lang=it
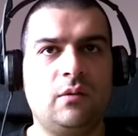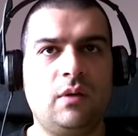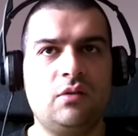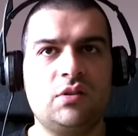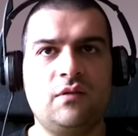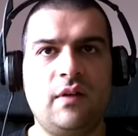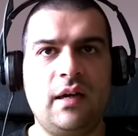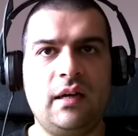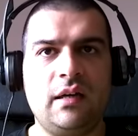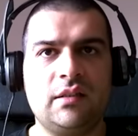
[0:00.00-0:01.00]
Di qua non si
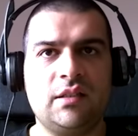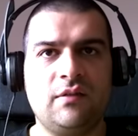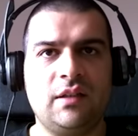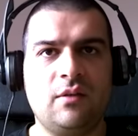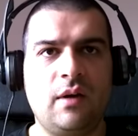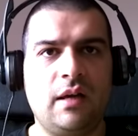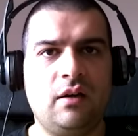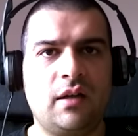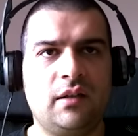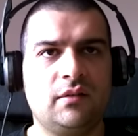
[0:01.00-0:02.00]
va, si va di qua
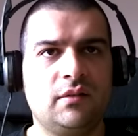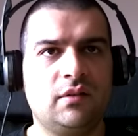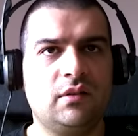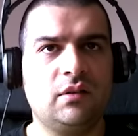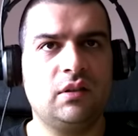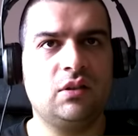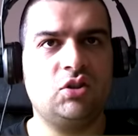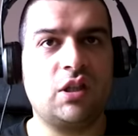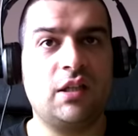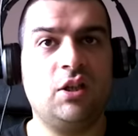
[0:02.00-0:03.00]
allora?
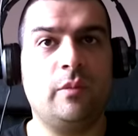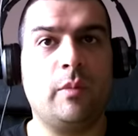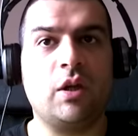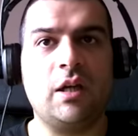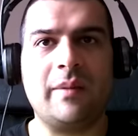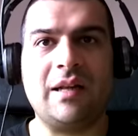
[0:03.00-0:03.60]
Cerca di non morire,